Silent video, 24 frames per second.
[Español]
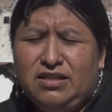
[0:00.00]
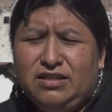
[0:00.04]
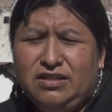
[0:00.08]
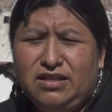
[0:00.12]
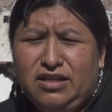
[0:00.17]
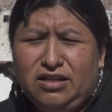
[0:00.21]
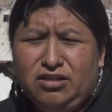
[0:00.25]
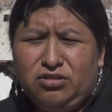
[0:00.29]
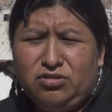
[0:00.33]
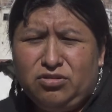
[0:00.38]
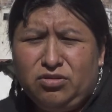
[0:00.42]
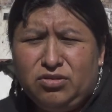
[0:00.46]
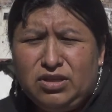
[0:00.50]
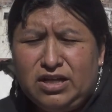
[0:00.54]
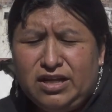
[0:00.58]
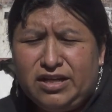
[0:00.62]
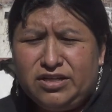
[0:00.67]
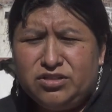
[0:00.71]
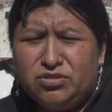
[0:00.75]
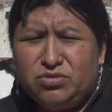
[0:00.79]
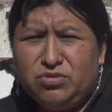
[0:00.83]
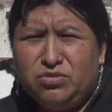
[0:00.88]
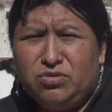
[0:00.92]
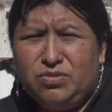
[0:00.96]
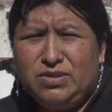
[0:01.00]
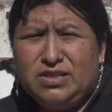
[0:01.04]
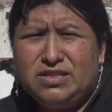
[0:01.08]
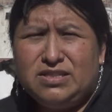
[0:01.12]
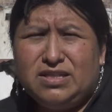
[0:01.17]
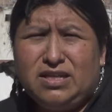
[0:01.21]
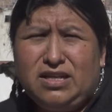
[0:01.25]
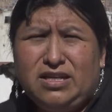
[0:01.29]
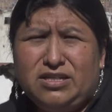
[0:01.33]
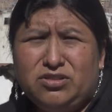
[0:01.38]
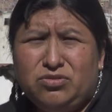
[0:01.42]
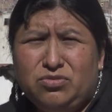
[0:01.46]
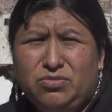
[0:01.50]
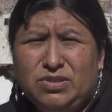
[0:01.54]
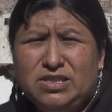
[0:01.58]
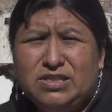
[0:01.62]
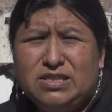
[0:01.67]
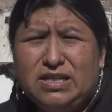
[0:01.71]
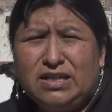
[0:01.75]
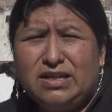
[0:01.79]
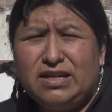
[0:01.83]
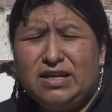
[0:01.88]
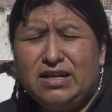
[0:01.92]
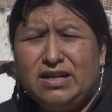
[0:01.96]
dentro de las nubes, que las nubes
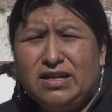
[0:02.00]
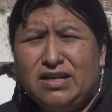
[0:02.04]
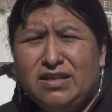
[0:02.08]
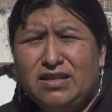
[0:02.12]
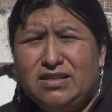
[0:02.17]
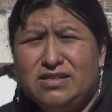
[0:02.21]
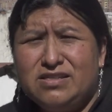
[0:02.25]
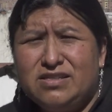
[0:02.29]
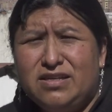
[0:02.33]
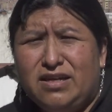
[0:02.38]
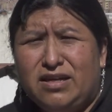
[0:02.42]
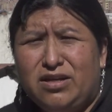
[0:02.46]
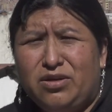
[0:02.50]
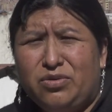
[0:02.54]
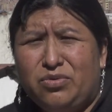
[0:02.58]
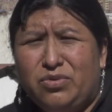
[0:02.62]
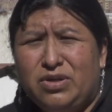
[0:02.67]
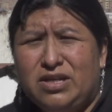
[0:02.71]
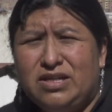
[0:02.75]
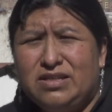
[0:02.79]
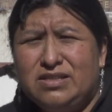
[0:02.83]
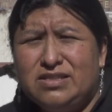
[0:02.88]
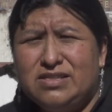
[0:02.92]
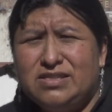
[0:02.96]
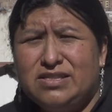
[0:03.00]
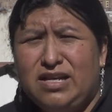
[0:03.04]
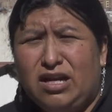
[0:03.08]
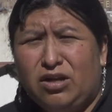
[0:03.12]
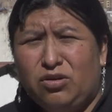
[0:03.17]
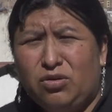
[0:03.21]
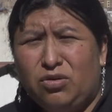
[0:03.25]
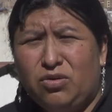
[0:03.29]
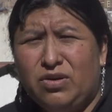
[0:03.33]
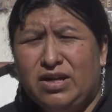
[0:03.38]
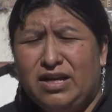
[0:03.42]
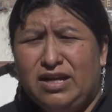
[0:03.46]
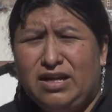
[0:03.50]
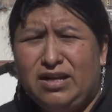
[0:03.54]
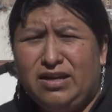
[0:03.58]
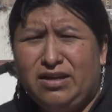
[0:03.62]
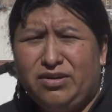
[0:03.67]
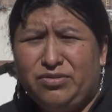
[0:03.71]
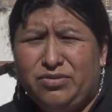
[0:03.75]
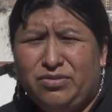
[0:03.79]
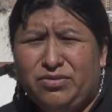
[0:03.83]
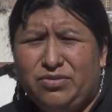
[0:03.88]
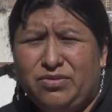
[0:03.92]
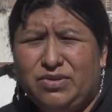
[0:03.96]
están cargadas de agua, se ha
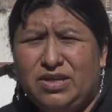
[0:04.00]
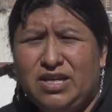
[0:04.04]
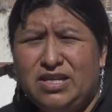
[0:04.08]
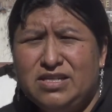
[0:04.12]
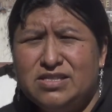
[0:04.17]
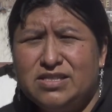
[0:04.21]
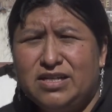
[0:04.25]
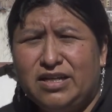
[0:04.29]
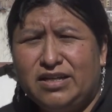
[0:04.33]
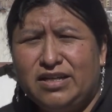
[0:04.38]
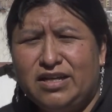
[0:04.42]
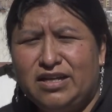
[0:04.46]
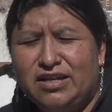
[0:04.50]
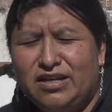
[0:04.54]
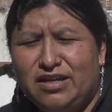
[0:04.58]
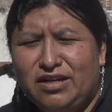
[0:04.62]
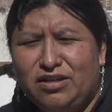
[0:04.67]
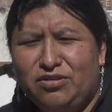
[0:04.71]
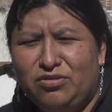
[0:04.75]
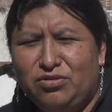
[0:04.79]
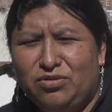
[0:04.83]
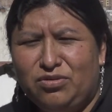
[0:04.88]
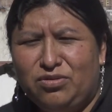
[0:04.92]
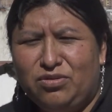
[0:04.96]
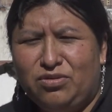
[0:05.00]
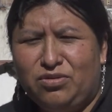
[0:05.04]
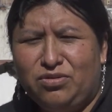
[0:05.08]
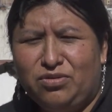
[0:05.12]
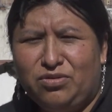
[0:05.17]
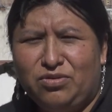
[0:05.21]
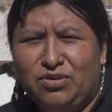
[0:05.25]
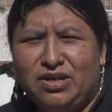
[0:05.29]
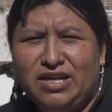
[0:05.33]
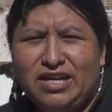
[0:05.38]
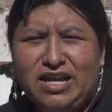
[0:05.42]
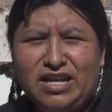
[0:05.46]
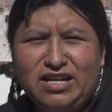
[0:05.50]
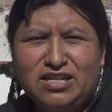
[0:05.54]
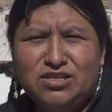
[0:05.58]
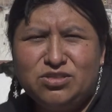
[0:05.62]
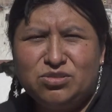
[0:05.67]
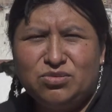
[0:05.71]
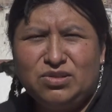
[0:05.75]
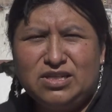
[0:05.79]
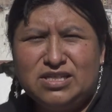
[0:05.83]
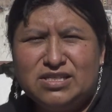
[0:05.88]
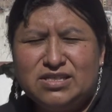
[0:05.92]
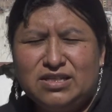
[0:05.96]
congelado y está cargando
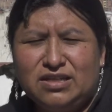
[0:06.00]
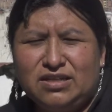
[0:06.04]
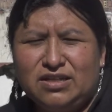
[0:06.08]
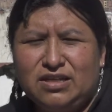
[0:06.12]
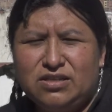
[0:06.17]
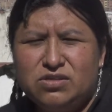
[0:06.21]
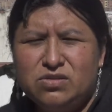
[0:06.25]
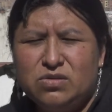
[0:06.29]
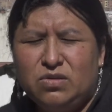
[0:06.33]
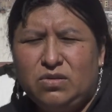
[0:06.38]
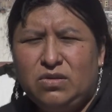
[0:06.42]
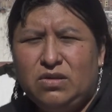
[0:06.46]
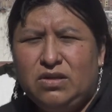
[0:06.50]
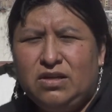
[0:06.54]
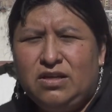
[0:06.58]
granizo en este caso.